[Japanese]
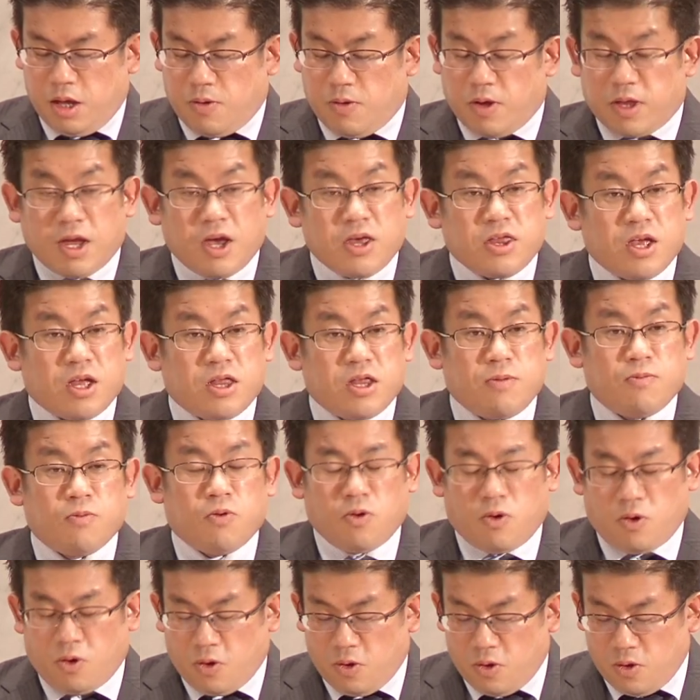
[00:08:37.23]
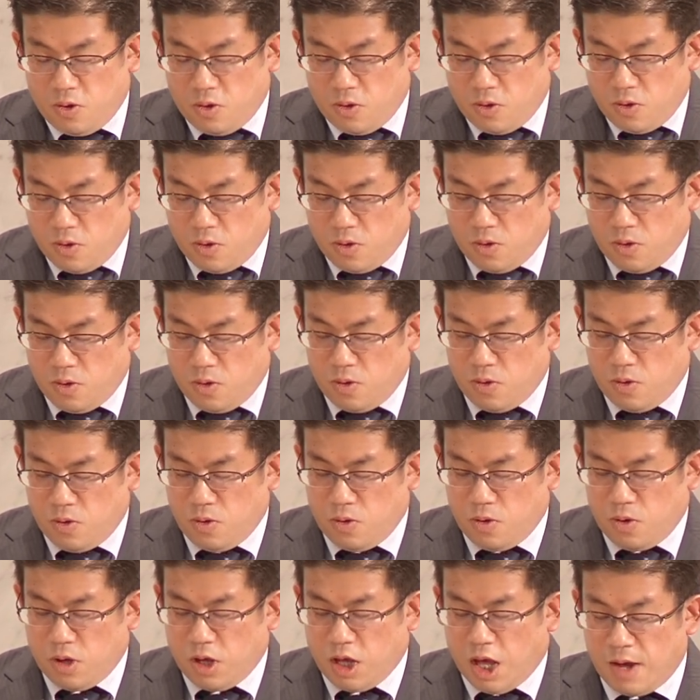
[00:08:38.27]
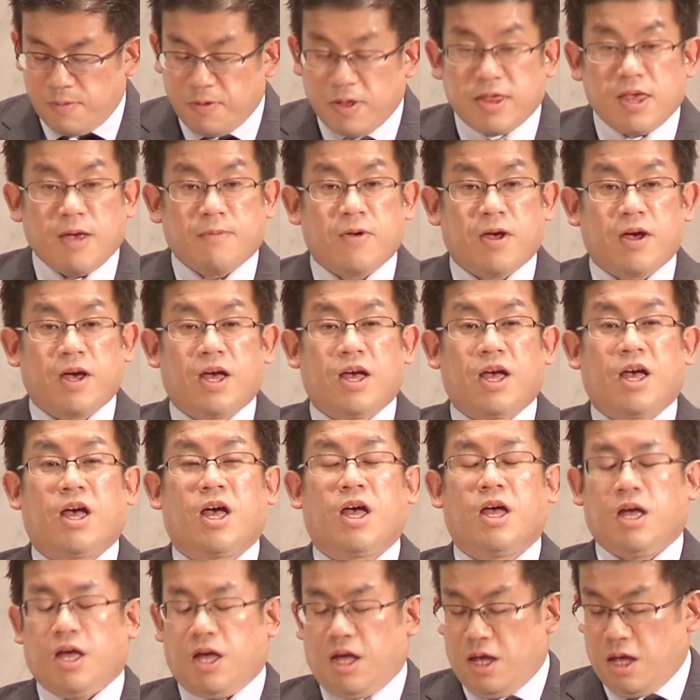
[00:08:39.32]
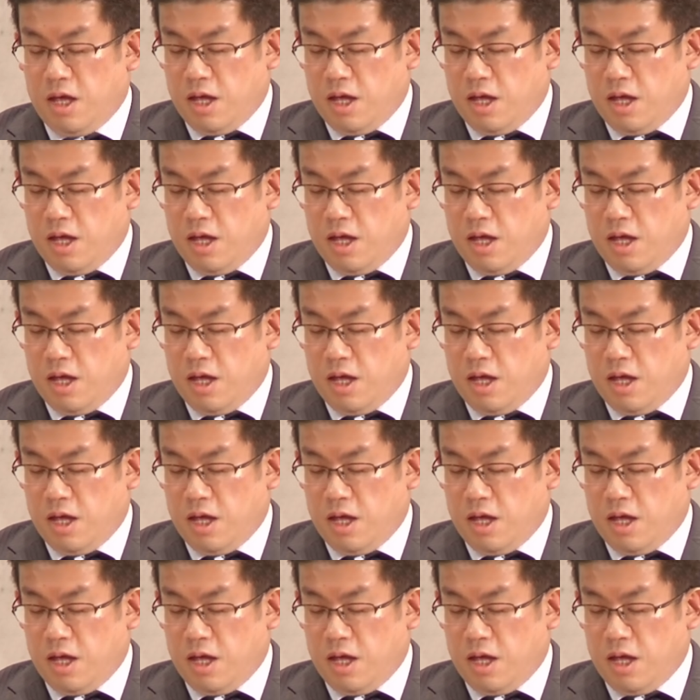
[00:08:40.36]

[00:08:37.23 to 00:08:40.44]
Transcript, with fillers: 私たちも神様が